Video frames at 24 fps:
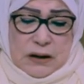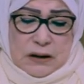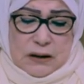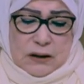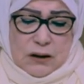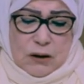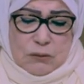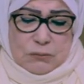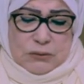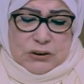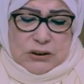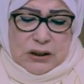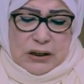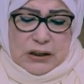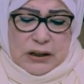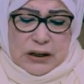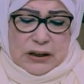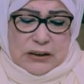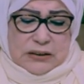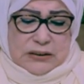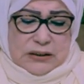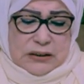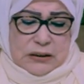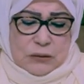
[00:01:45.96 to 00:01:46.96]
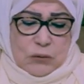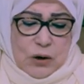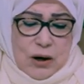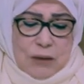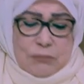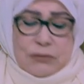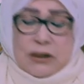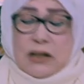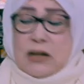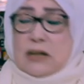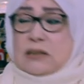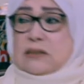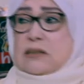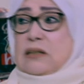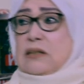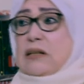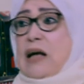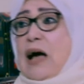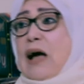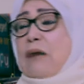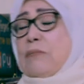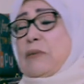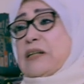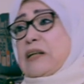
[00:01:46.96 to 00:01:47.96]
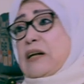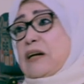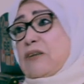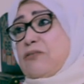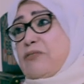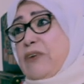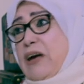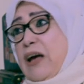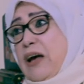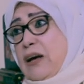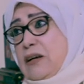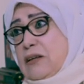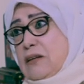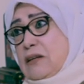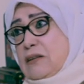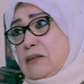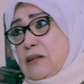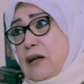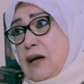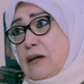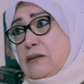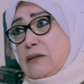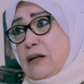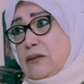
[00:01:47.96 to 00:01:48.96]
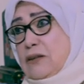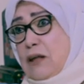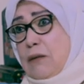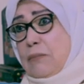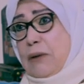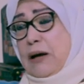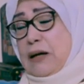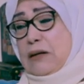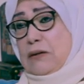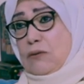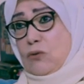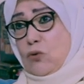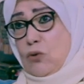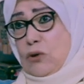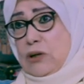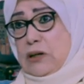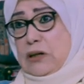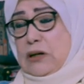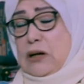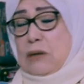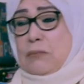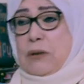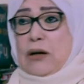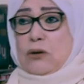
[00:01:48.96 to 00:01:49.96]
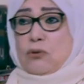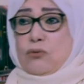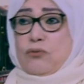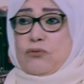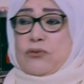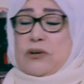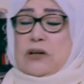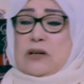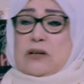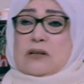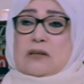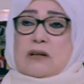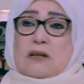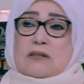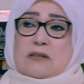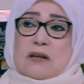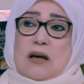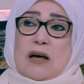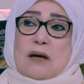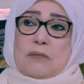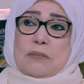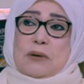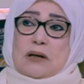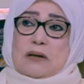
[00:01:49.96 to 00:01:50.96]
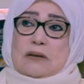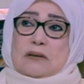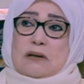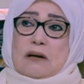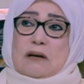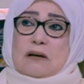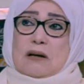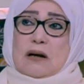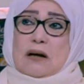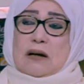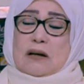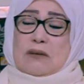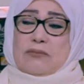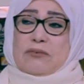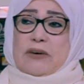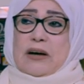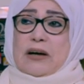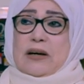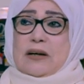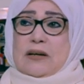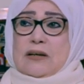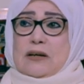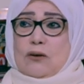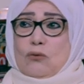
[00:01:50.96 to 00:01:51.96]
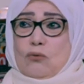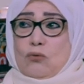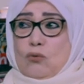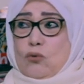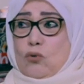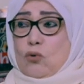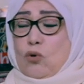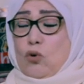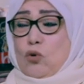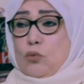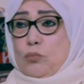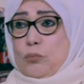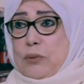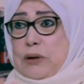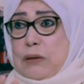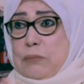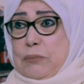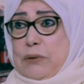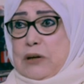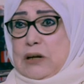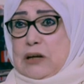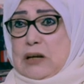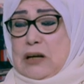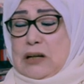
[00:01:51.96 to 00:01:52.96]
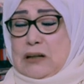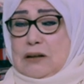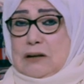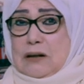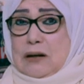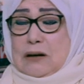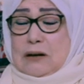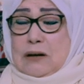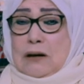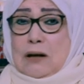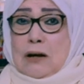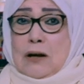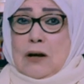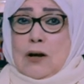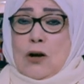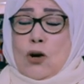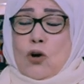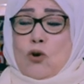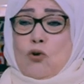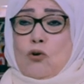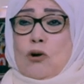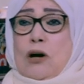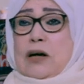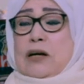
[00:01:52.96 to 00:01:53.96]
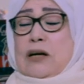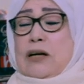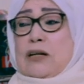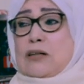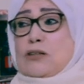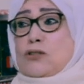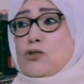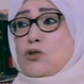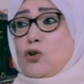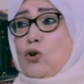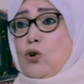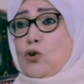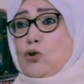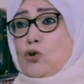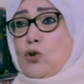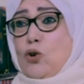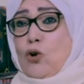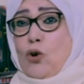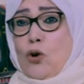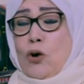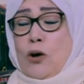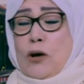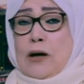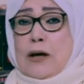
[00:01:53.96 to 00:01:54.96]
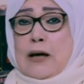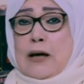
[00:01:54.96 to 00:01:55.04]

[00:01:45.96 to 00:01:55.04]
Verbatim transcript: اللهم صل على سيدنا محمد سيد احمد الرفاعي ده آه. ده طبعا كلنا معروفين ده صاحب الطريقه الرفاعيه وقطب كبير جدا يقول لك كانت زوجته